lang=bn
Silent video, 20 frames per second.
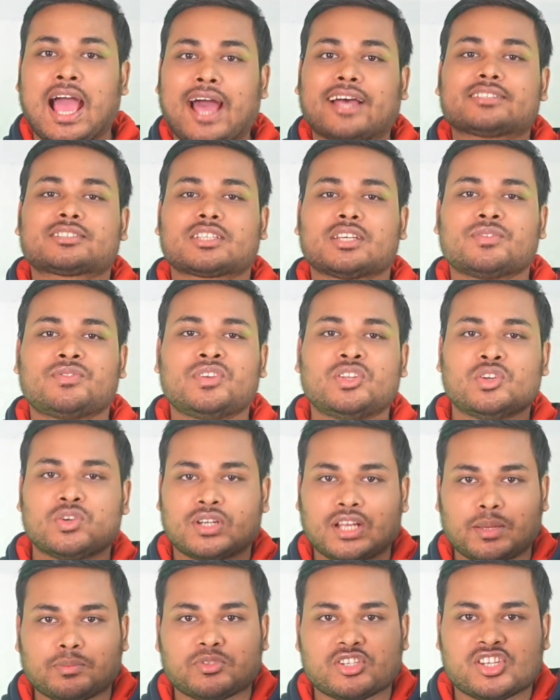আজকের
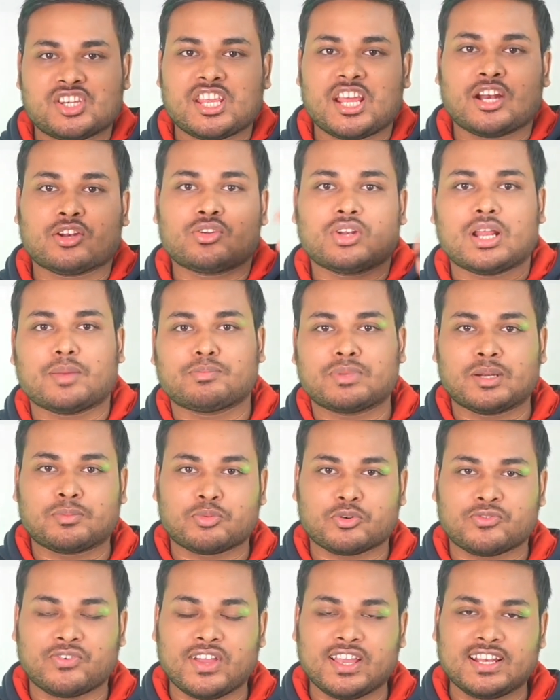ভিডিওটা আপনি শেয়ার করে আপনার
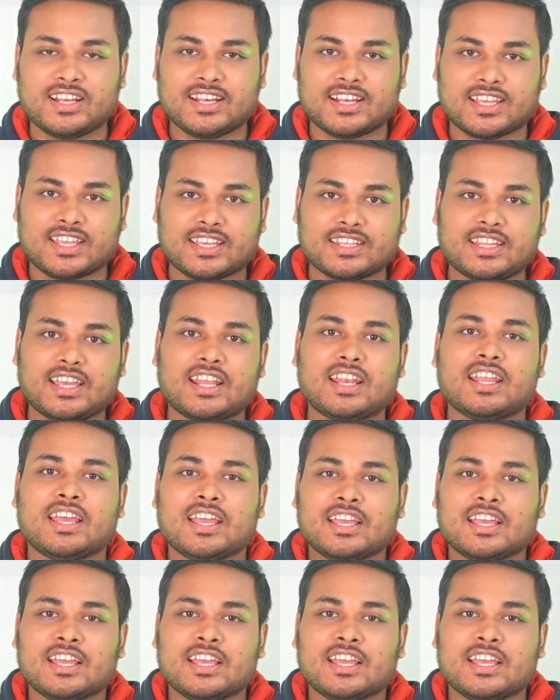প্রোফাইলে রেখে দেন